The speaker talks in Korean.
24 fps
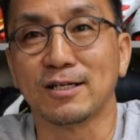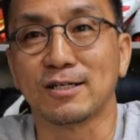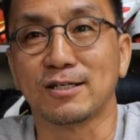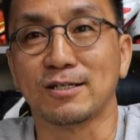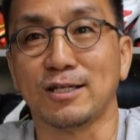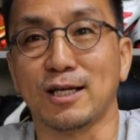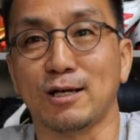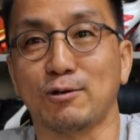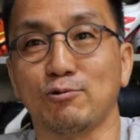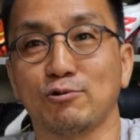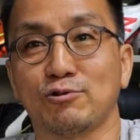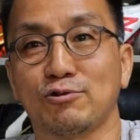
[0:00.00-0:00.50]

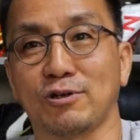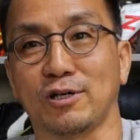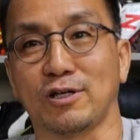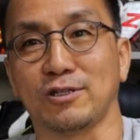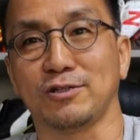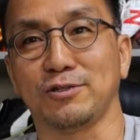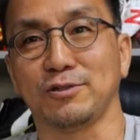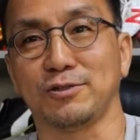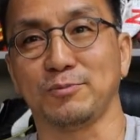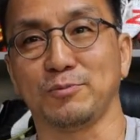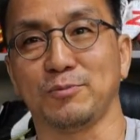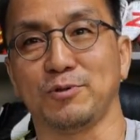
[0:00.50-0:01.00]
그냥
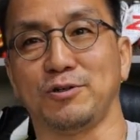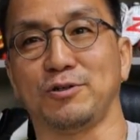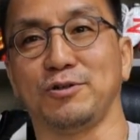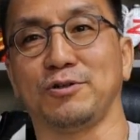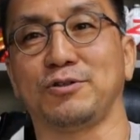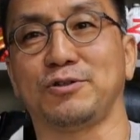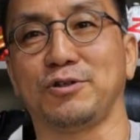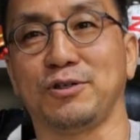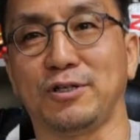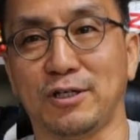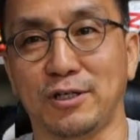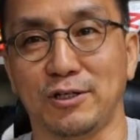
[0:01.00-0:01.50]
울트라는
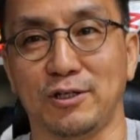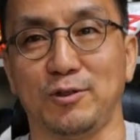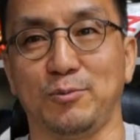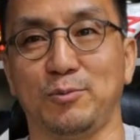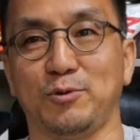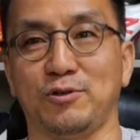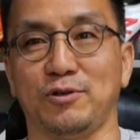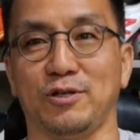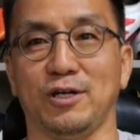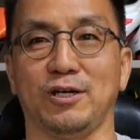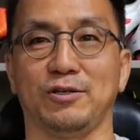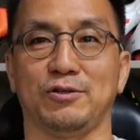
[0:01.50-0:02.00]
뭐 저희가
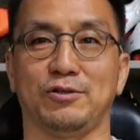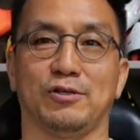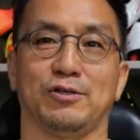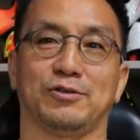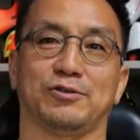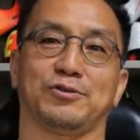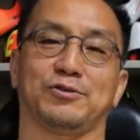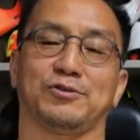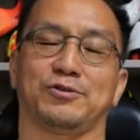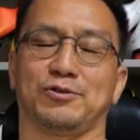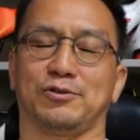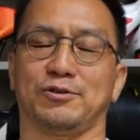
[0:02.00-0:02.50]
리뷰를
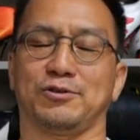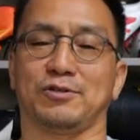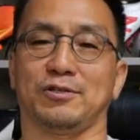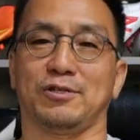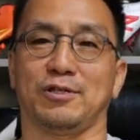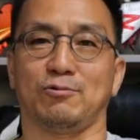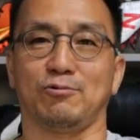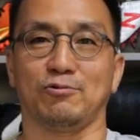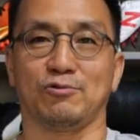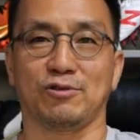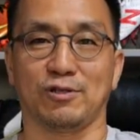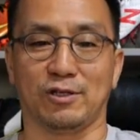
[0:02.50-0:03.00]
해드렸었죠
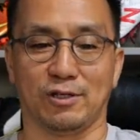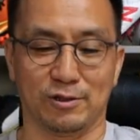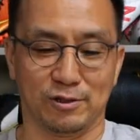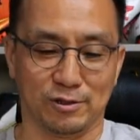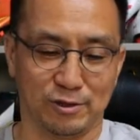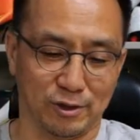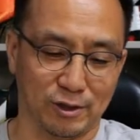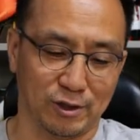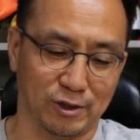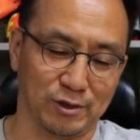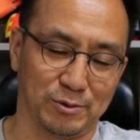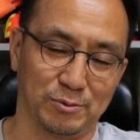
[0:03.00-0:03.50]
그냥 울트라는
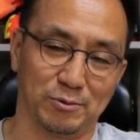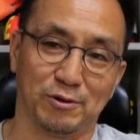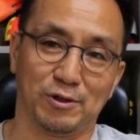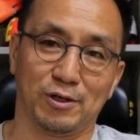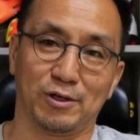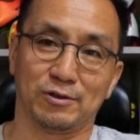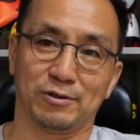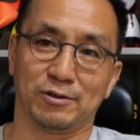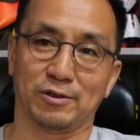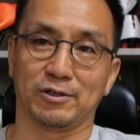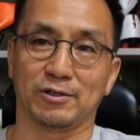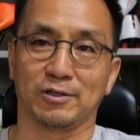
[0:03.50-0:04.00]
저희가
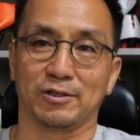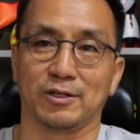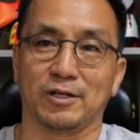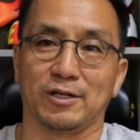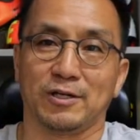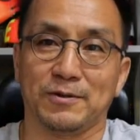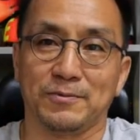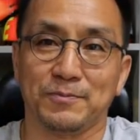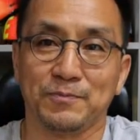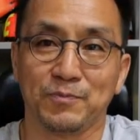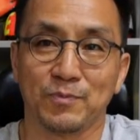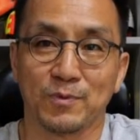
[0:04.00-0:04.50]
리뷰를
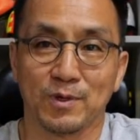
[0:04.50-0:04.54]
해드렸는데